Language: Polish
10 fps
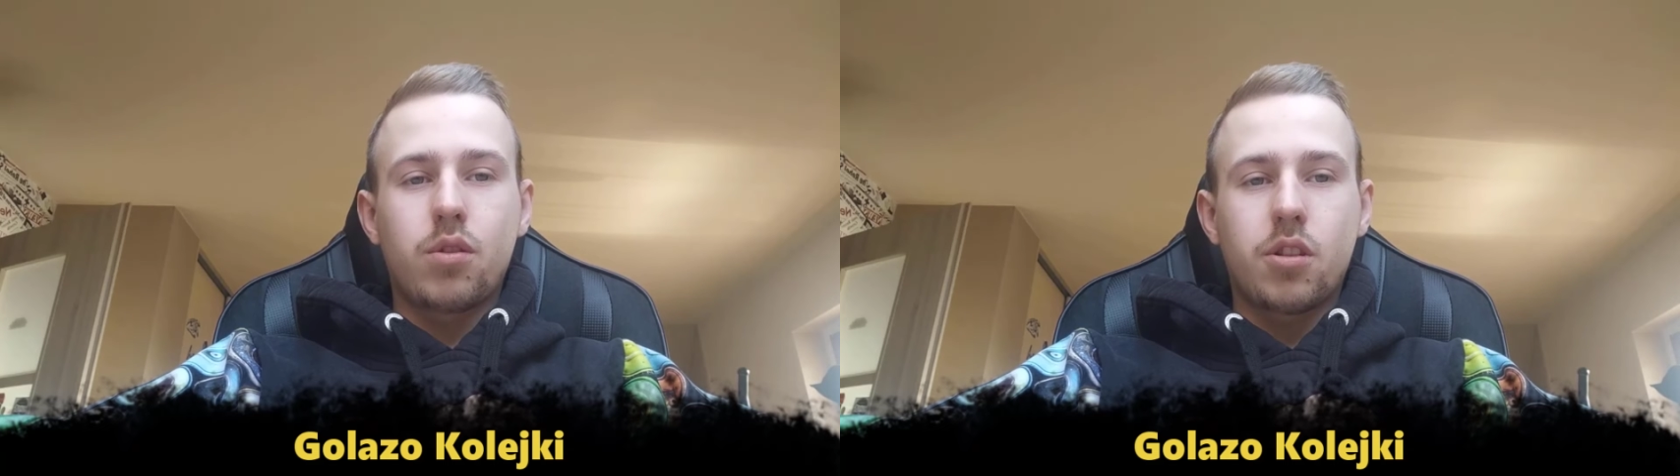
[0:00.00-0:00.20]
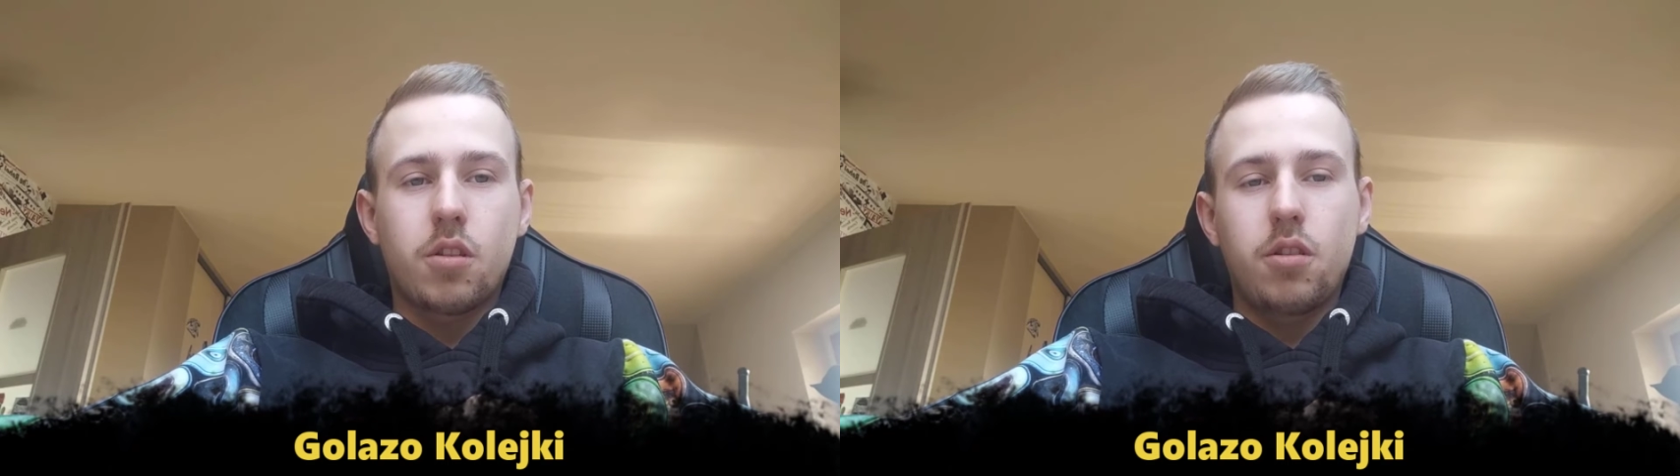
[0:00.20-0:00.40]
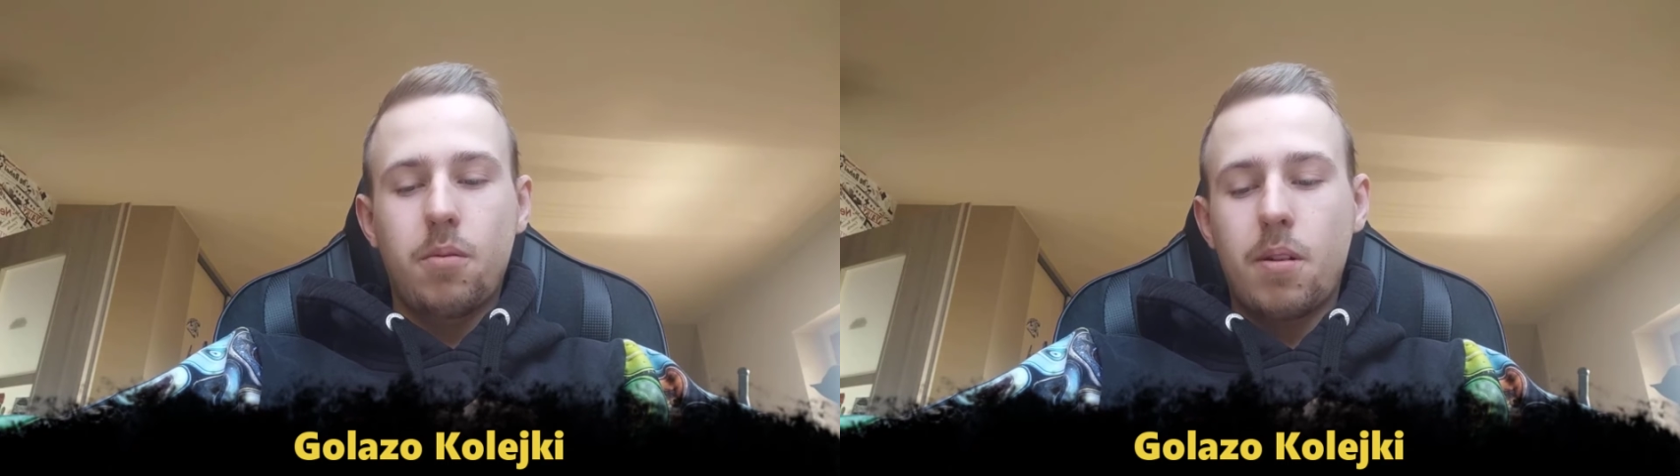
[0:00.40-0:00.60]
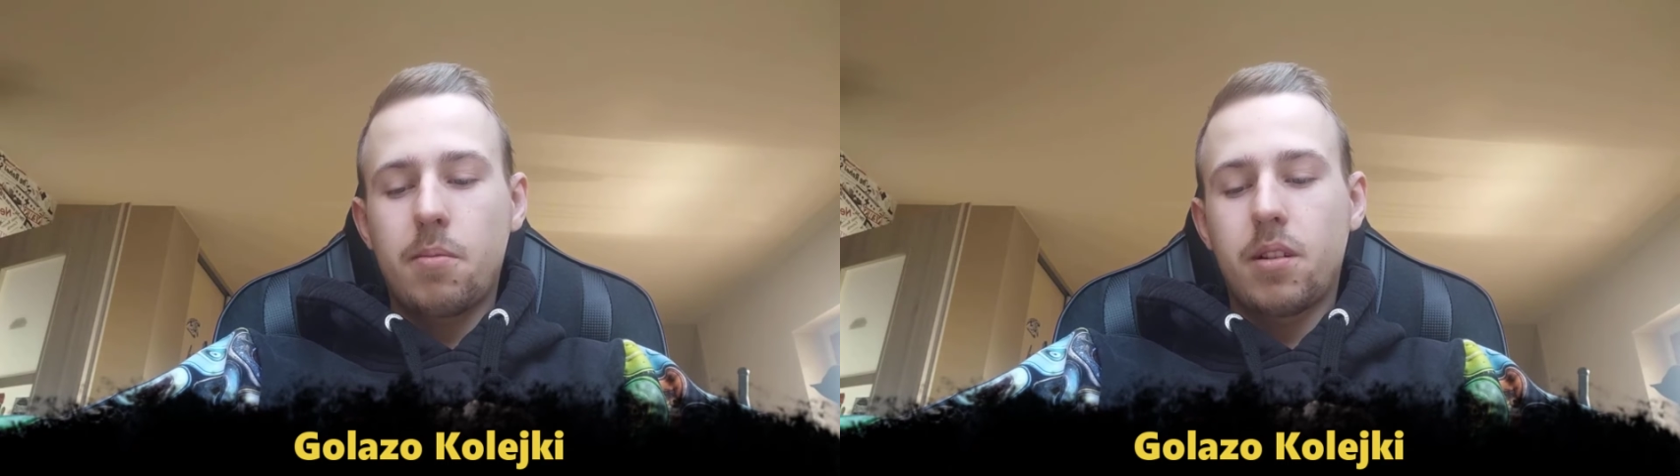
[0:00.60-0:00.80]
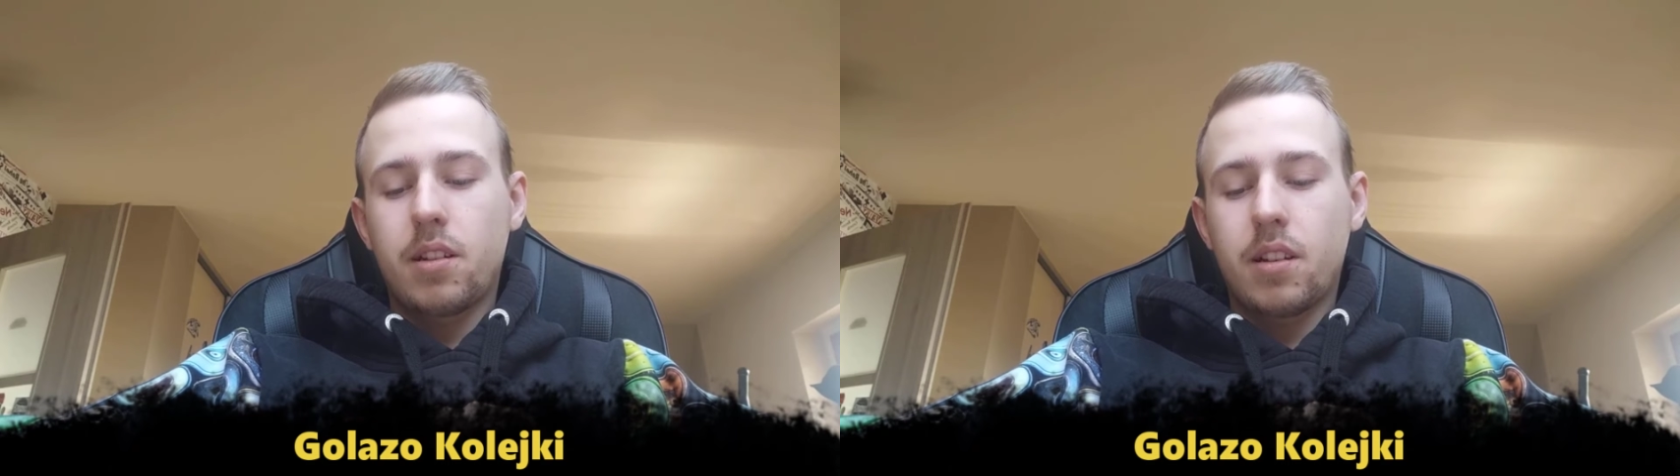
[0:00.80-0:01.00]
szczególnie
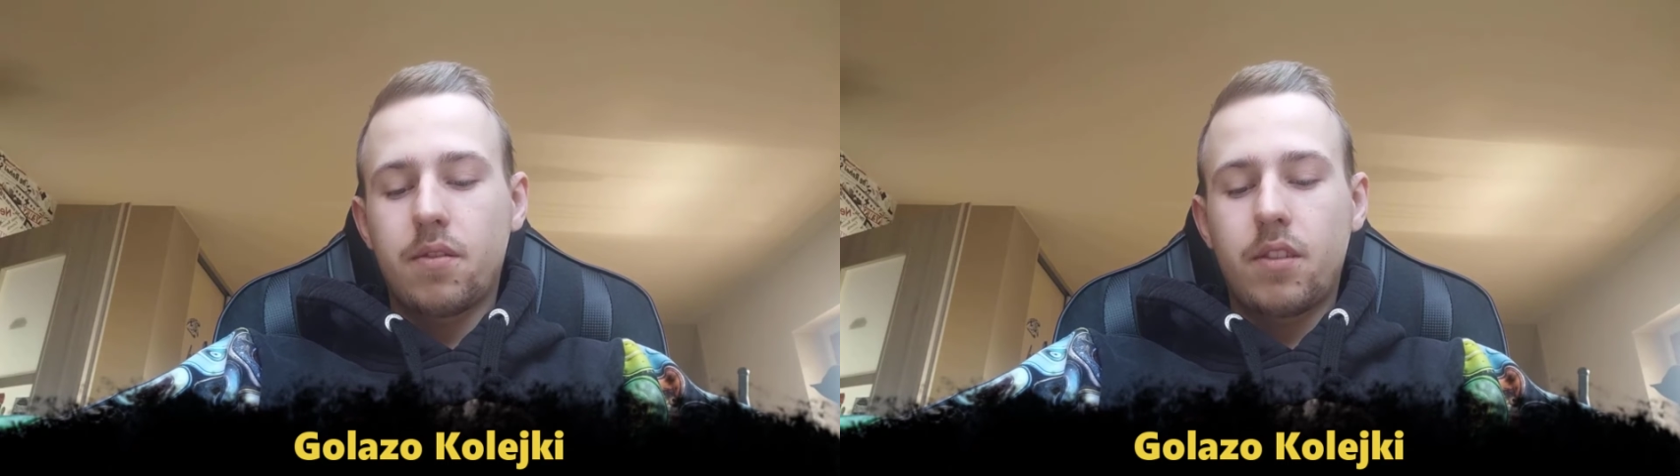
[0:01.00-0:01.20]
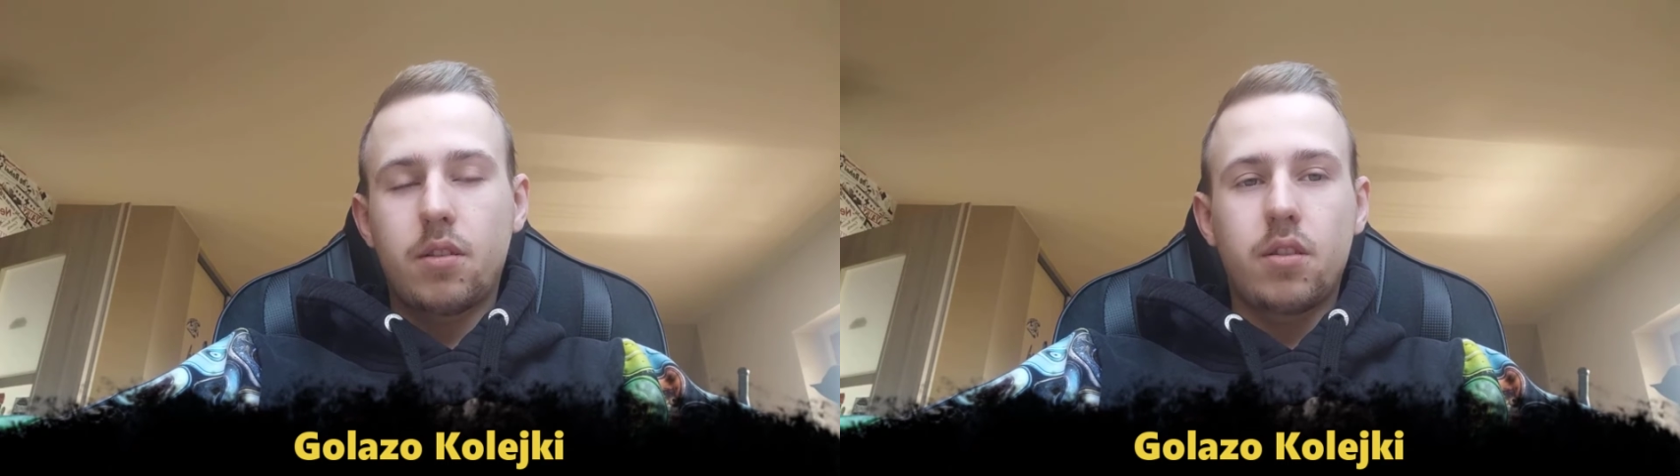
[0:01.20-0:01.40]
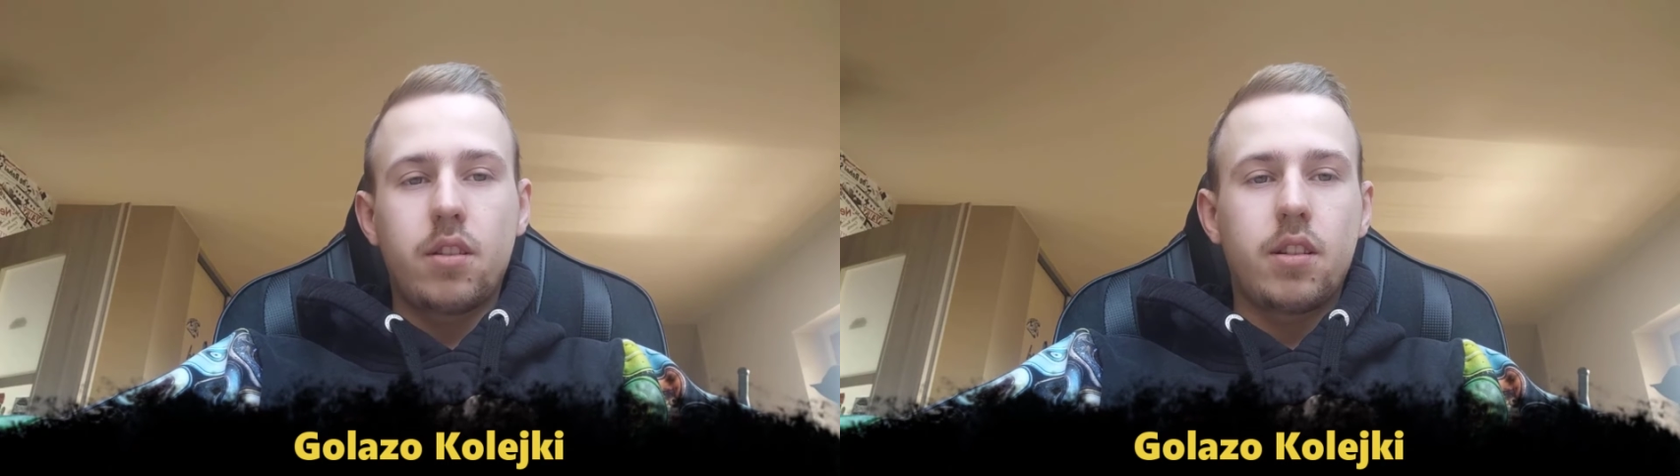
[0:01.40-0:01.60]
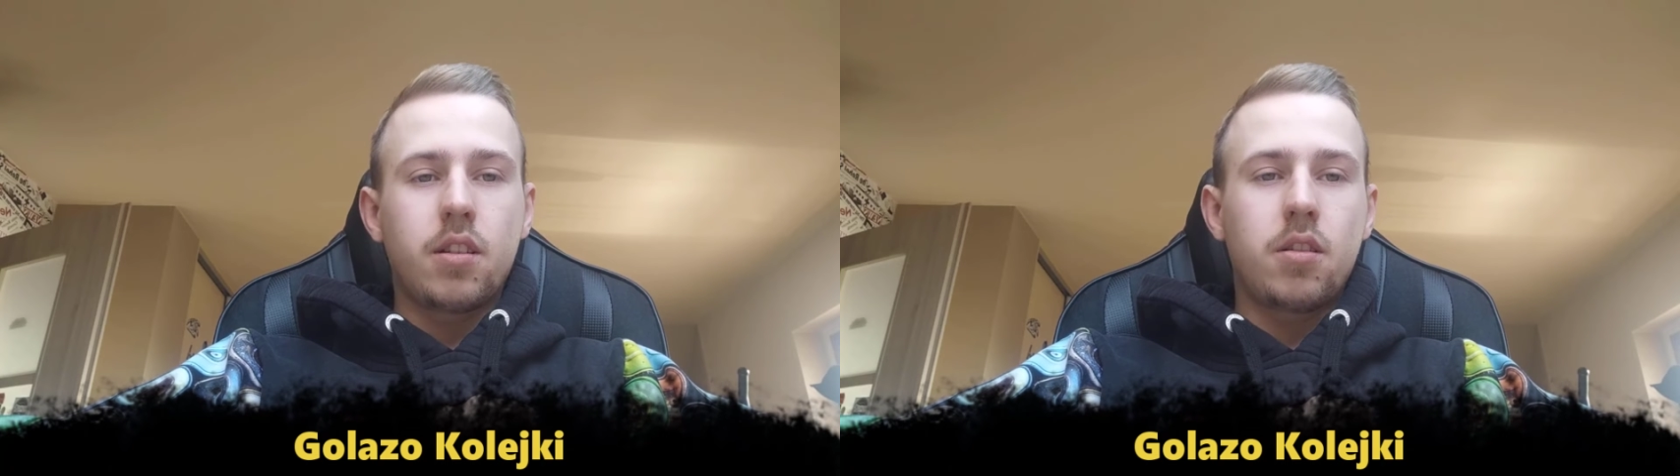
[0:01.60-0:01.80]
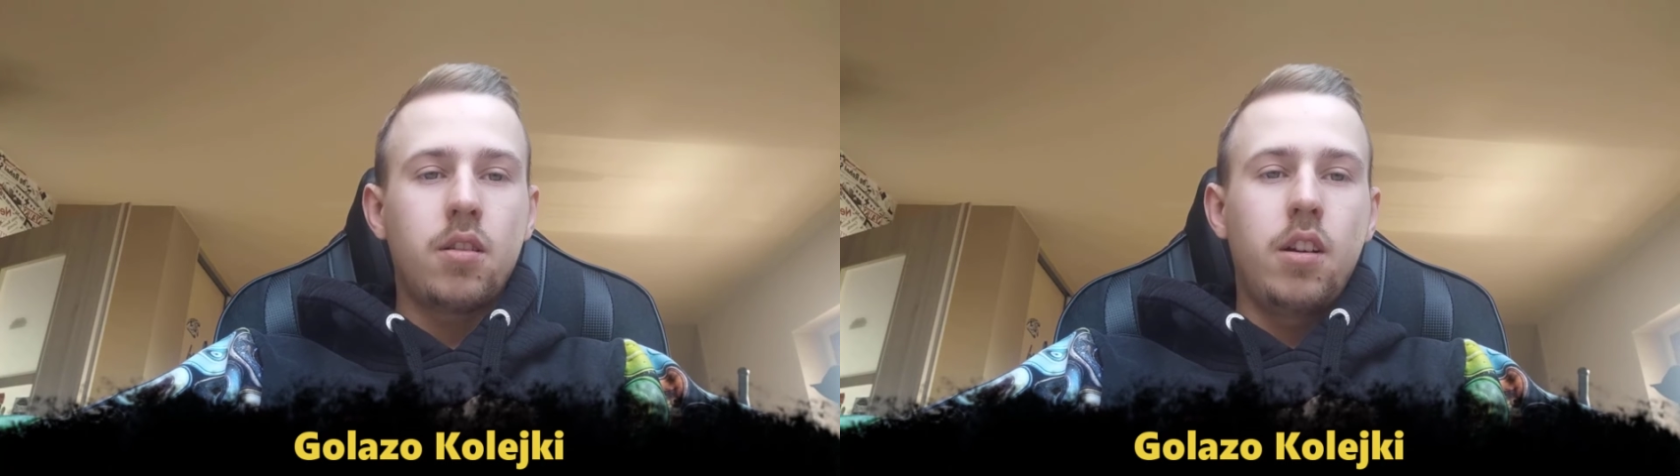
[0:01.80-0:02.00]
bramka na 2 do 1.